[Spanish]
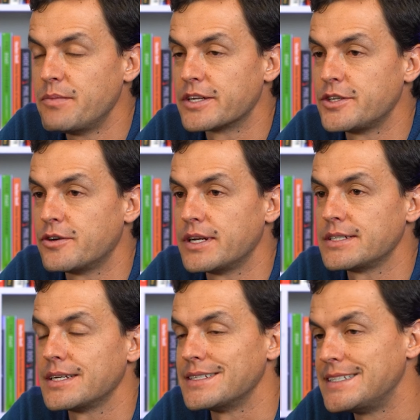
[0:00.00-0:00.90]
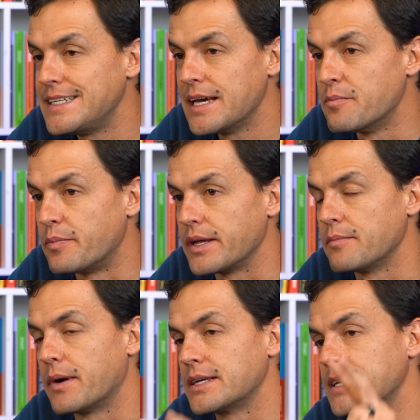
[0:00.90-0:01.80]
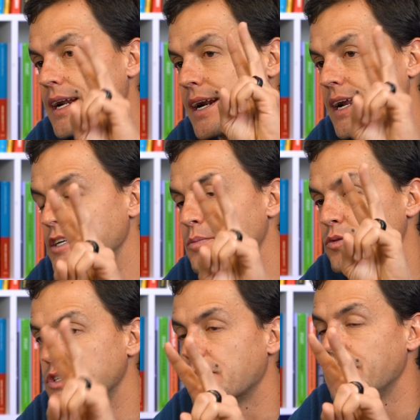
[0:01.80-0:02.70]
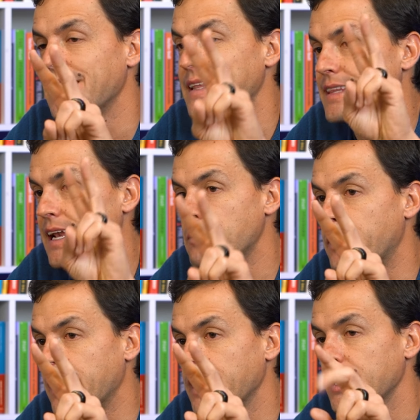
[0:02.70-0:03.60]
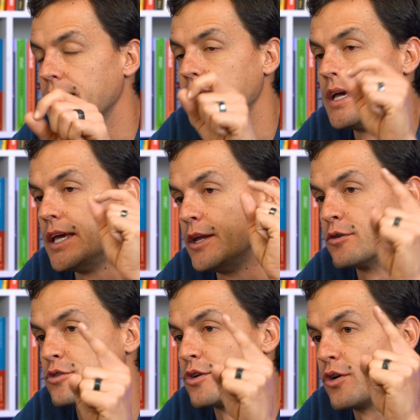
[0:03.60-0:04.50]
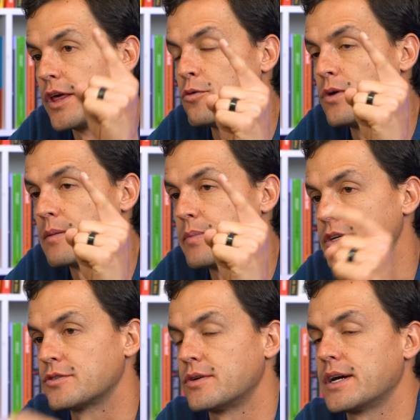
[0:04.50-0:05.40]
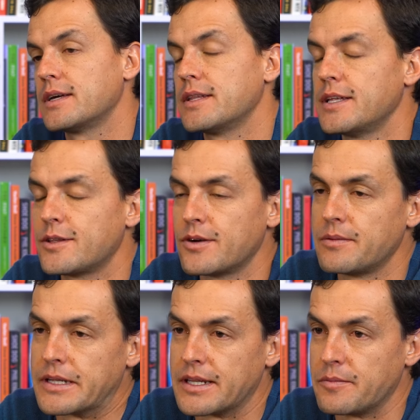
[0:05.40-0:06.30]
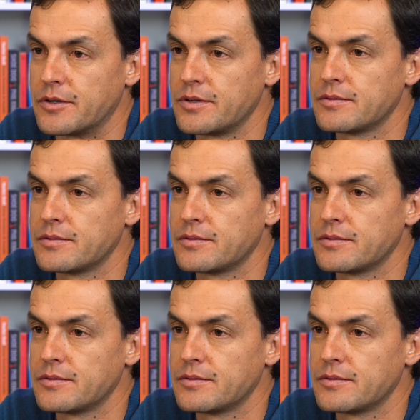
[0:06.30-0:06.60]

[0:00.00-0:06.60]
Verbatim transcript: inversiones siempre van a ser responsabilidad de la pareja y no solo de una persona dentro del matrimonio.